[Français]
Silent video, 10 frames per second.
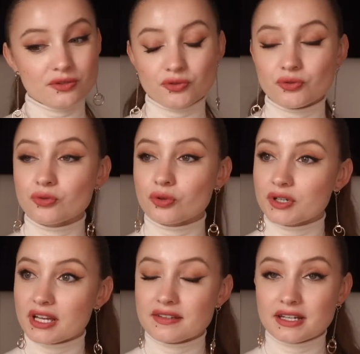que tu
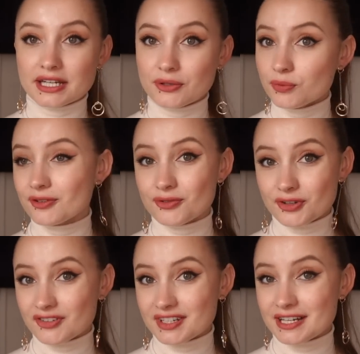regardais le rayon, que tu
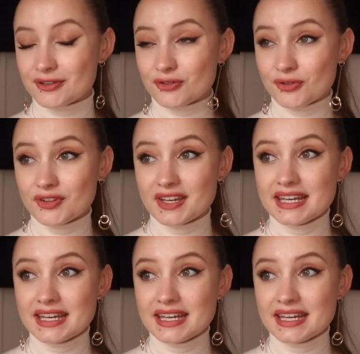cherchais quelque chose